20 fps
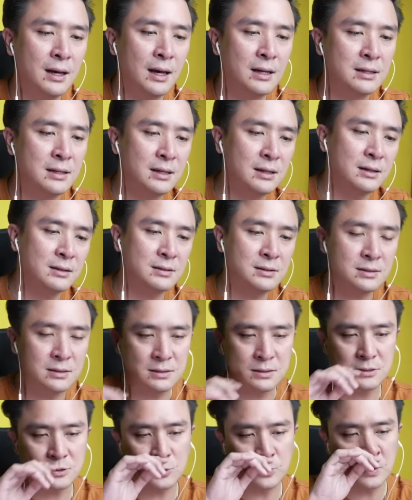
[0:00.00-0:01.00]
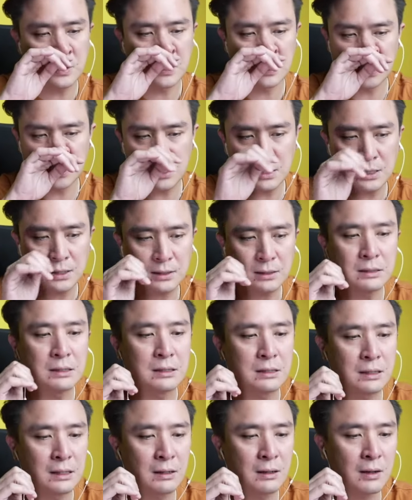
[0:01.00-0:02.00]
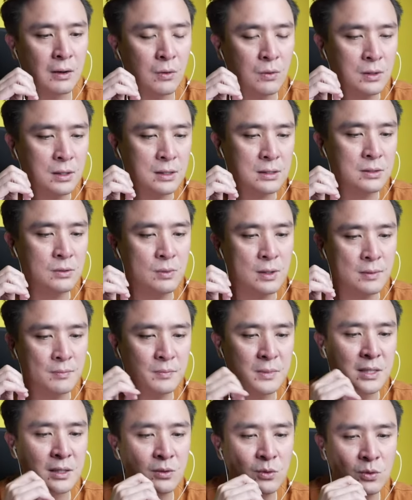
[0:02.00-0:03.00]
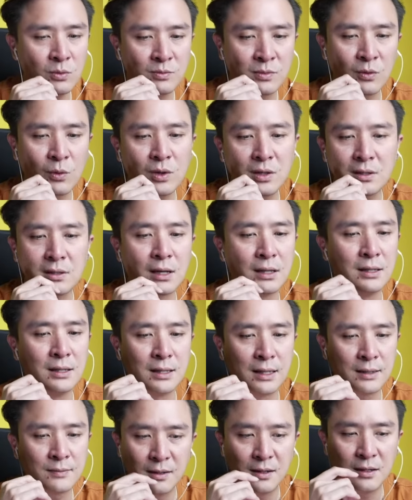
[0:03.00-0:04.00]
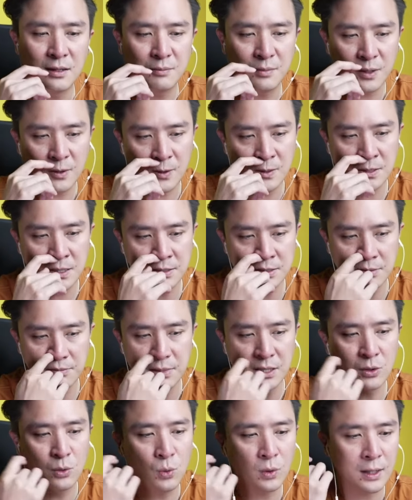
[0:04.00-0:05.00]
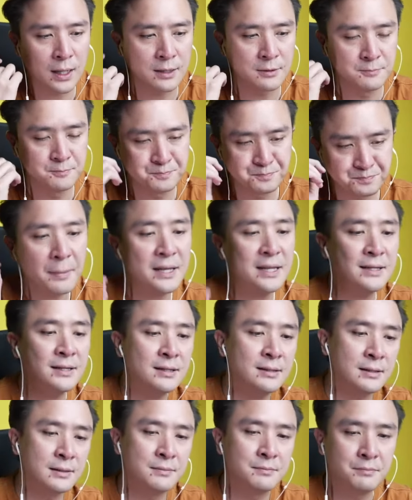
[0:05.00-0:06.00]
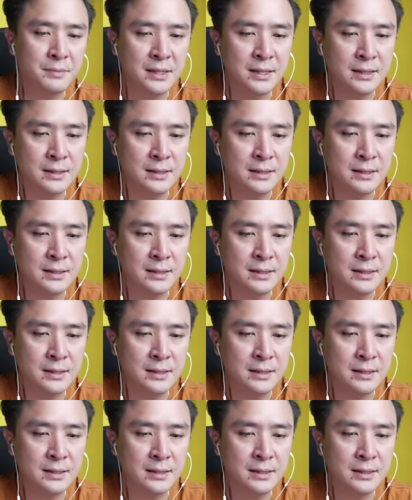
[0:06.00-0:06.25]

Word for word: อันนี้คือจุดหนึ่งที่เกิดนะเขาก็เลยคิดว่ามีลูกโคตรเหนื่อยเลยครับเลยไม่ค่อยอยากจะมีลูกกันประเด็นเนี่ยประ